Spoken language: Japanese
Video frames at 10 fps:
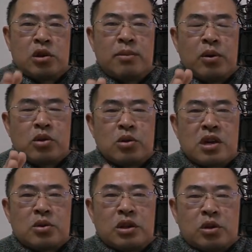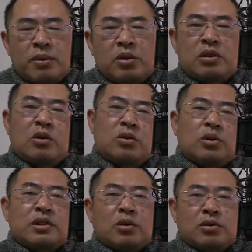車を駐車場に止めるっていう
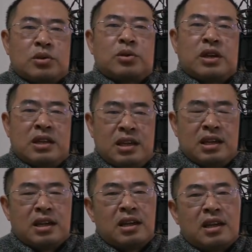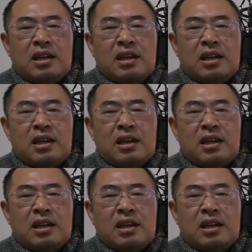操作をするときに